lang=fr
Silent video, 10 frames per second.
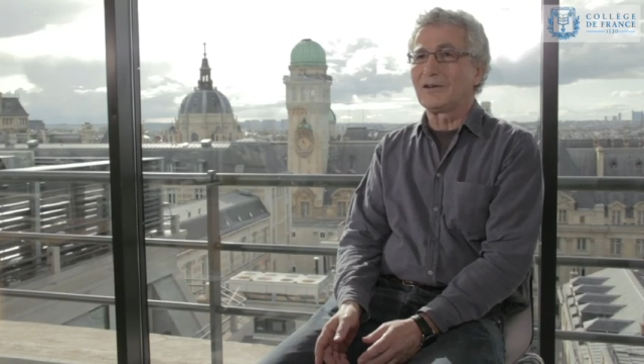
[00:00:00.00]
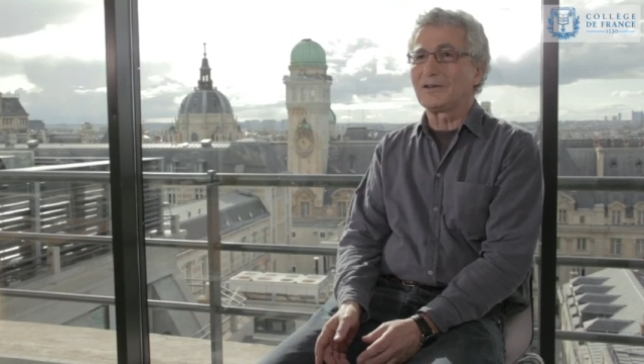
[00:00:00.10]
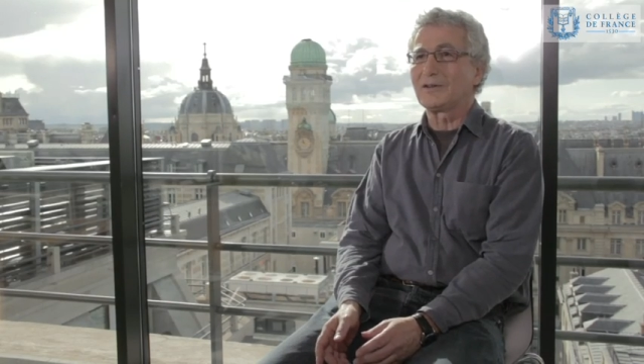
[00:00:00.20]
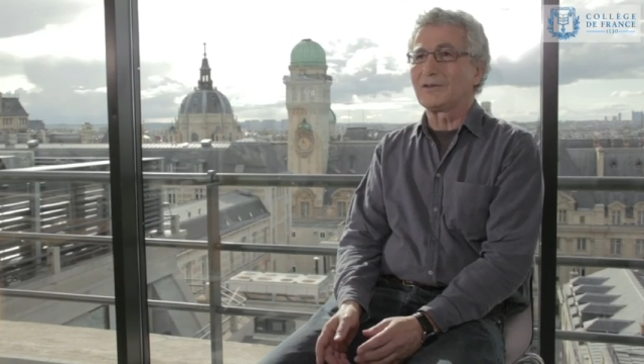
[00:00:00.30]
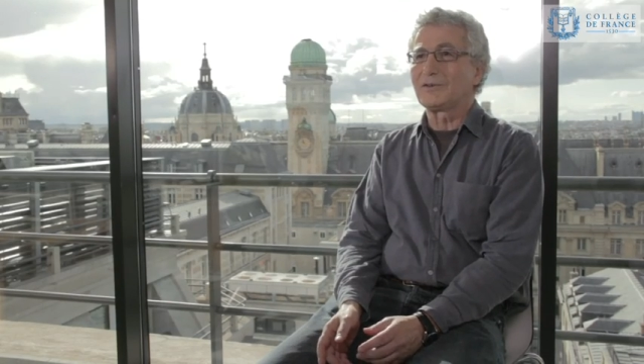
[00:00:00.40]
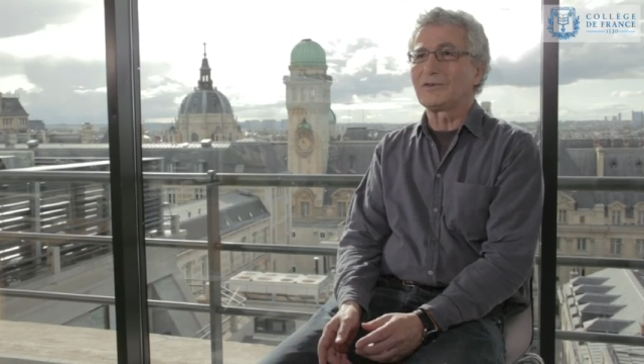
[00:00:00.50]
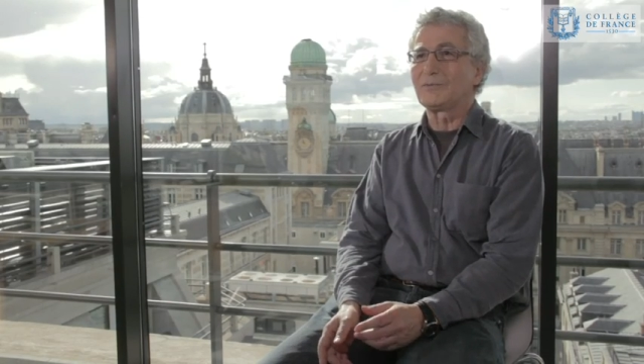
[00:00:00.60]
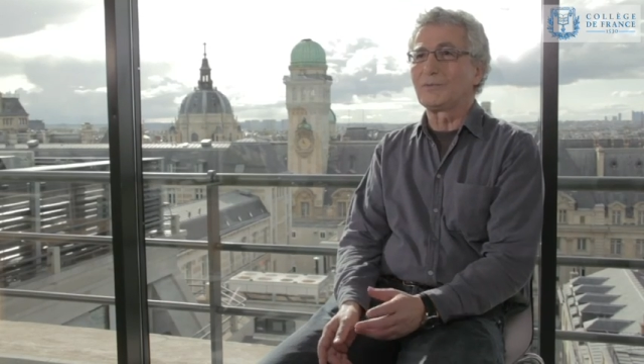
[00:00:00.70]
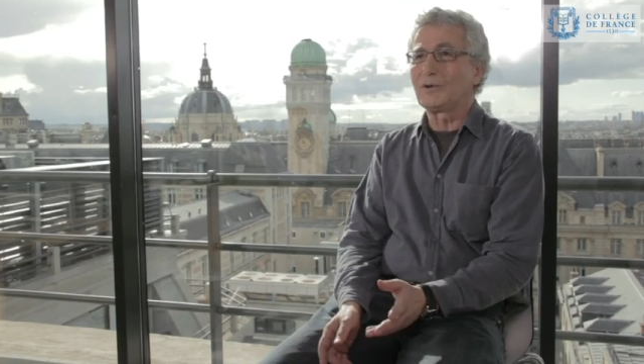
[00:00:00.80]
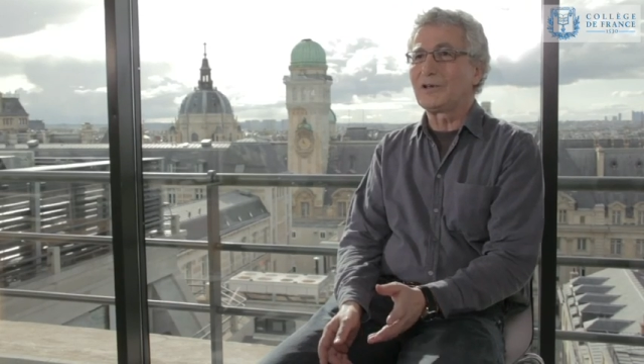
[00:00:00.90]
Euh,
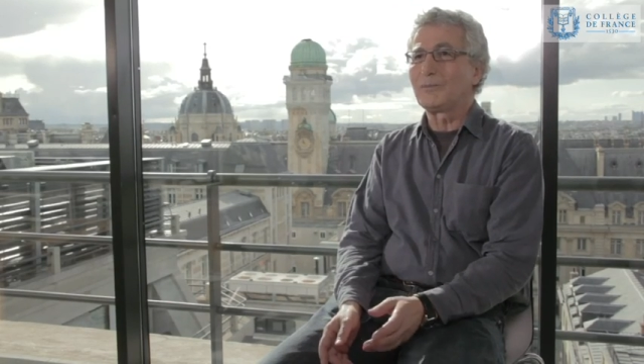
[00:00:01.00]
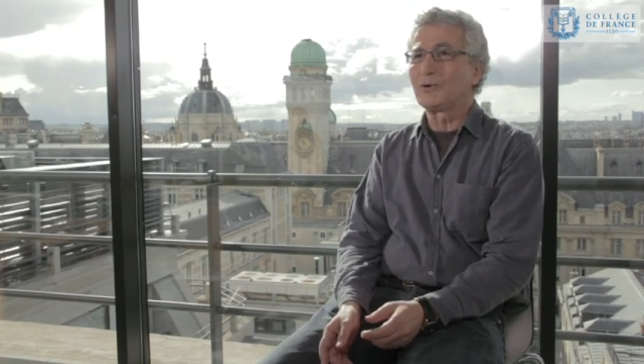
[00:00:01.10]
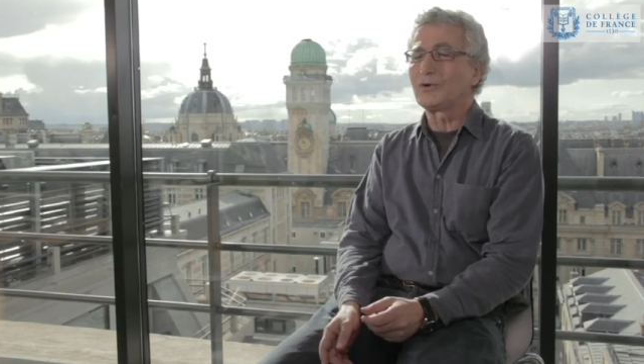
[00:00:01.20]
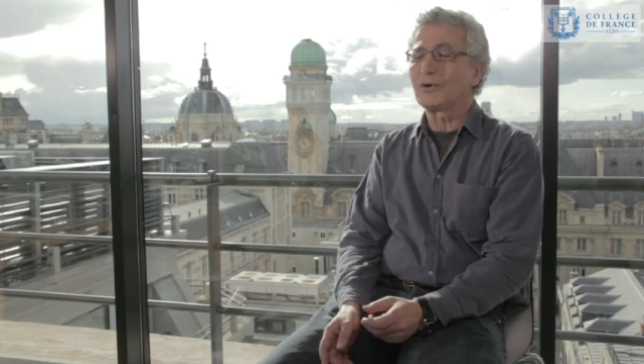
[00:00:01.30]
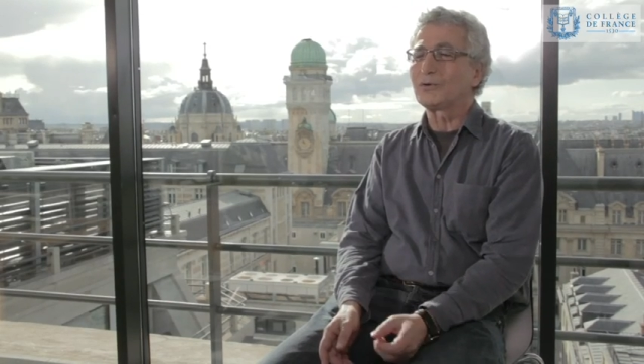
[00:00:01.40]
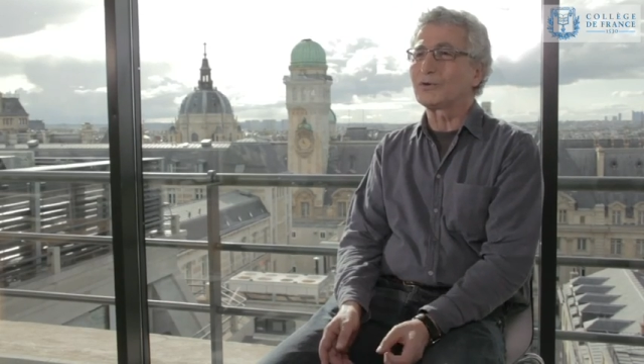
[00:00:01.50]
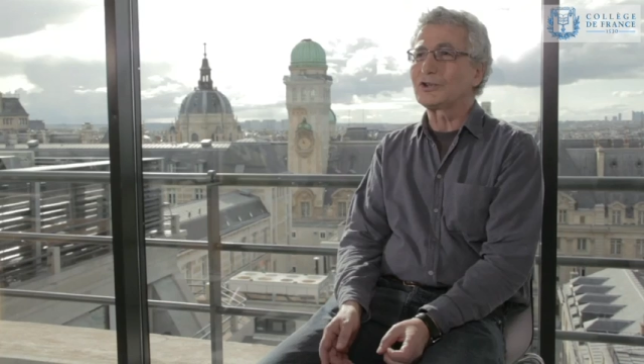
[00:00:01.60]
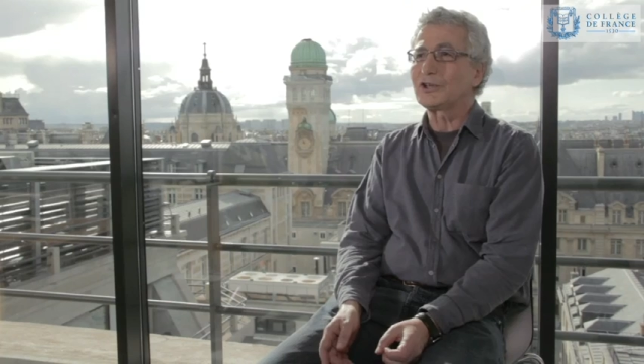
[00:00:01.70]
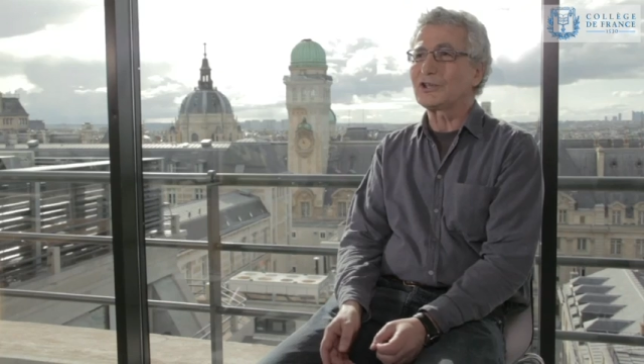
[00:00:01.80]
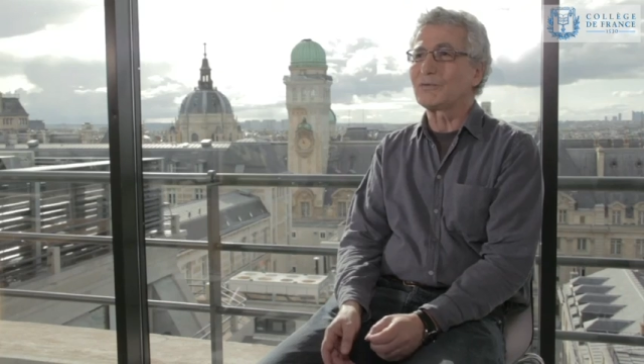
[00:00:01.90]
si vous voulez, les moteurs de
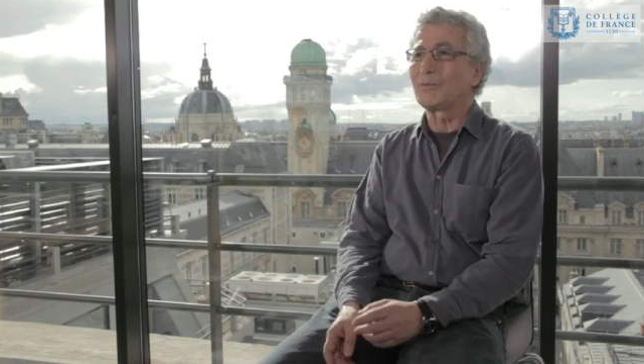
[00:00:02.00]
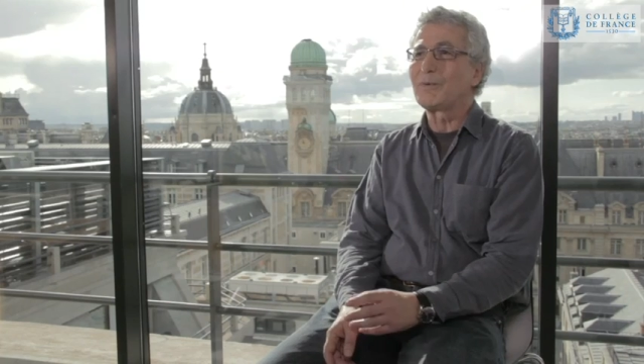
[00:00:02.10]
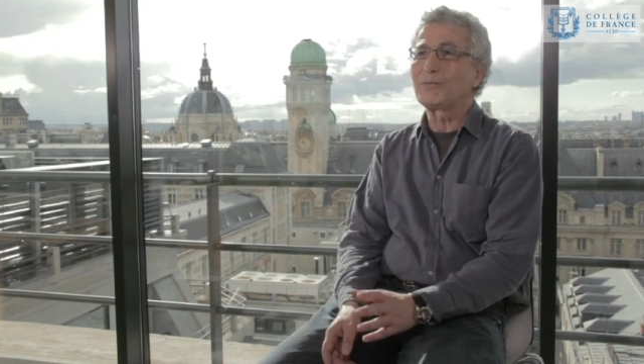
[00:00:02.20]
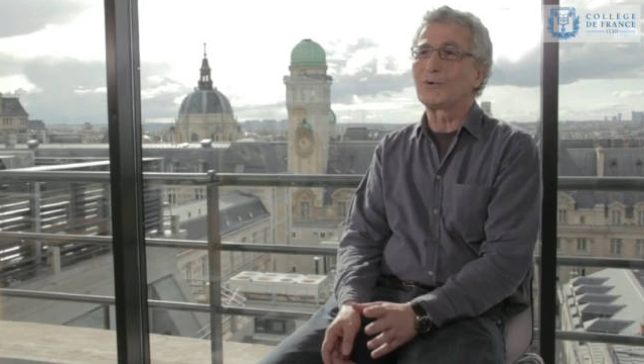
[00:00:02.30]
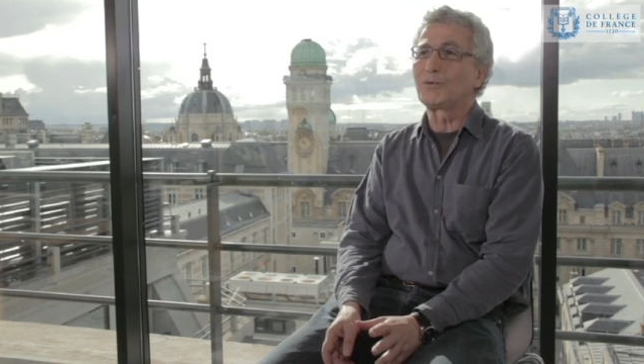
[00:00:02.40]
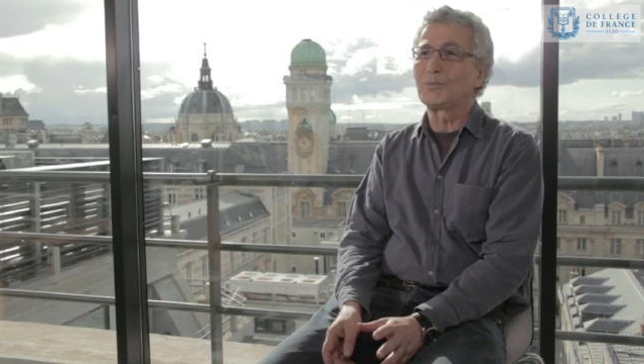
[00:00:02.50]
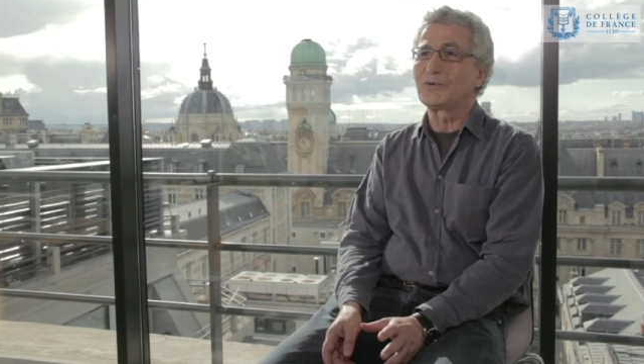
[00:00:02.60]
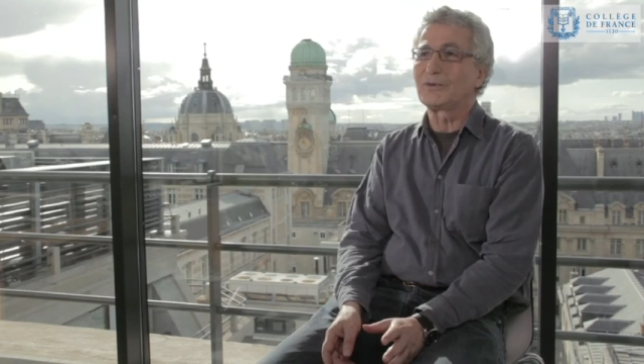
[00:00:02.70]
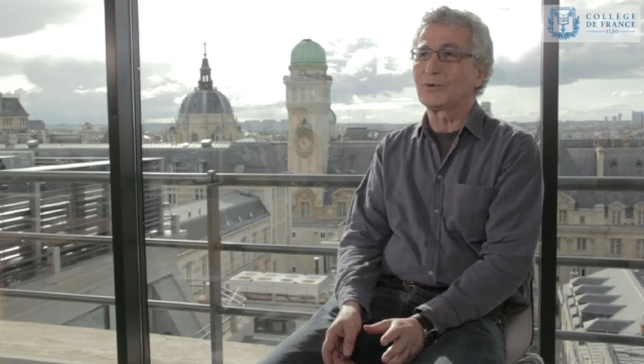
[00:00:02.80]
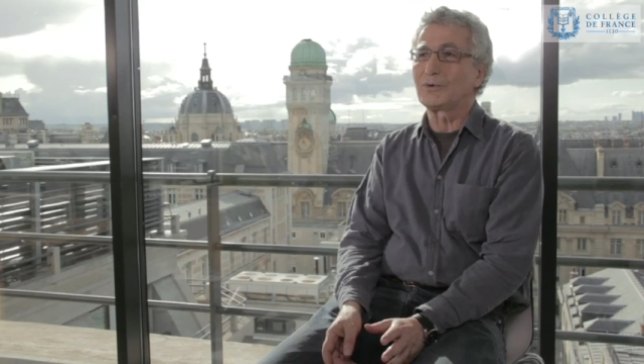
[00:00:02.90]
recherche, avant même que vous
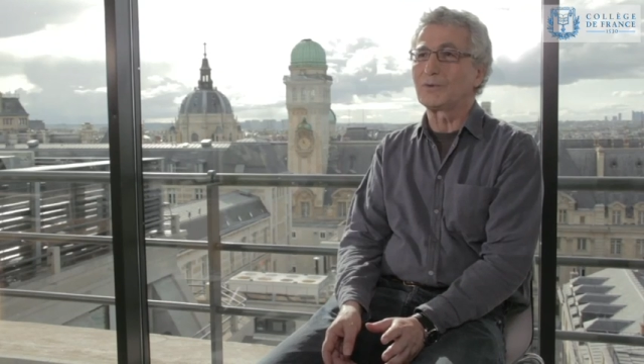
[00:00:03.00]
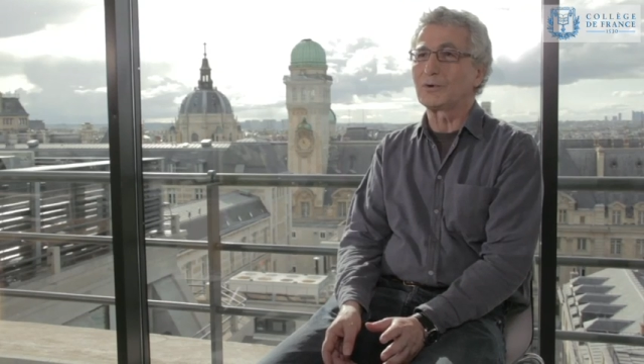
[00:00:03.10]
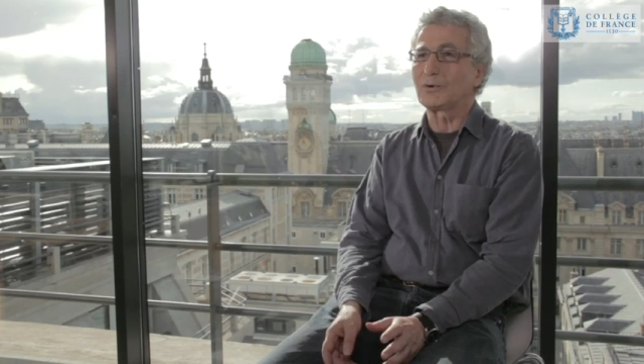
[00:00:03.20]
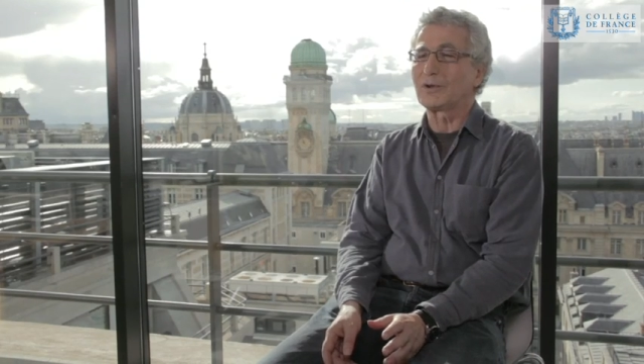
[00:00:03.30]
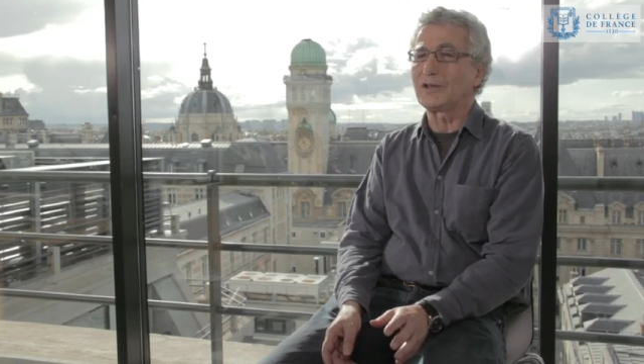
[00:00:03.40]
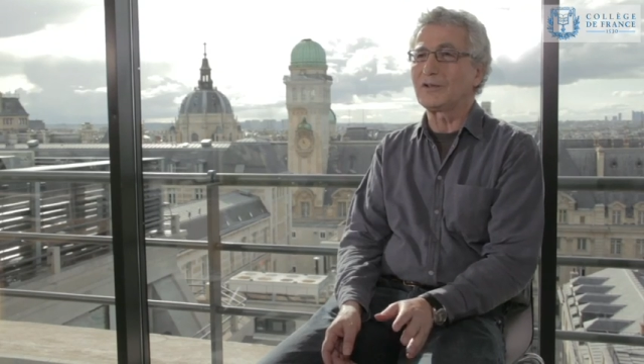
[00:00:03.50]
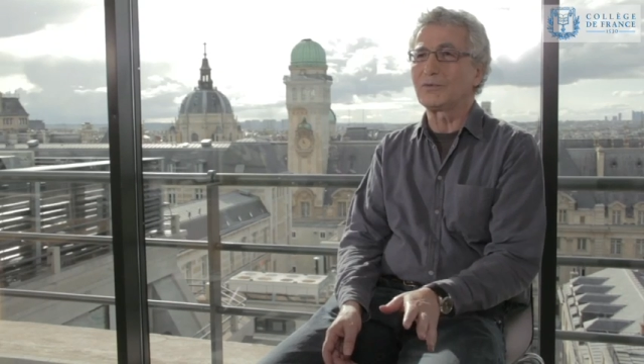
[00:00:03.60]
posiez votre requête,